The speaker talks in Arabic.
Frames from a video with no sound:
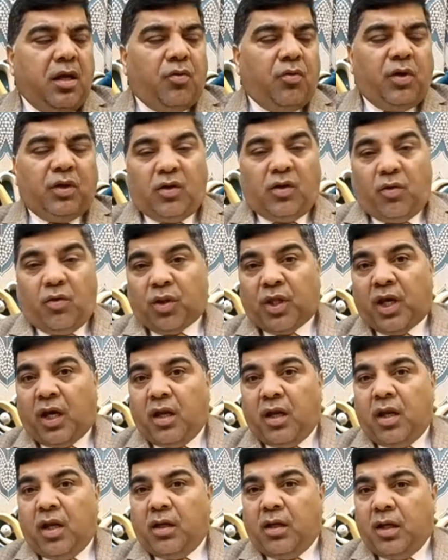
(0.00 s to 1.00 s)
وتوضيح
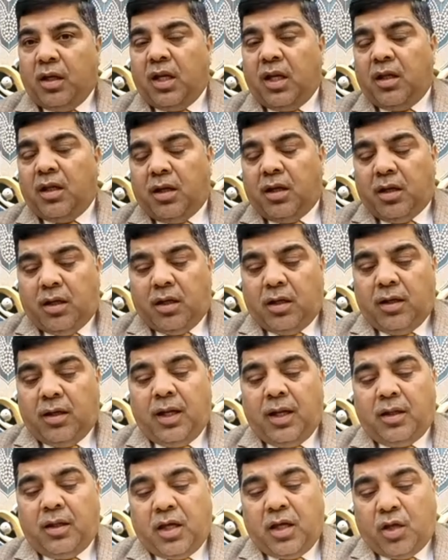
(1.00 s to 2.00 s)

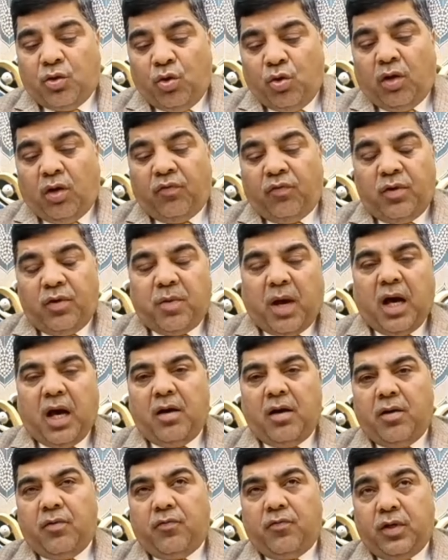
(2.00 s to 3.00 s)
للذي يدور في محا...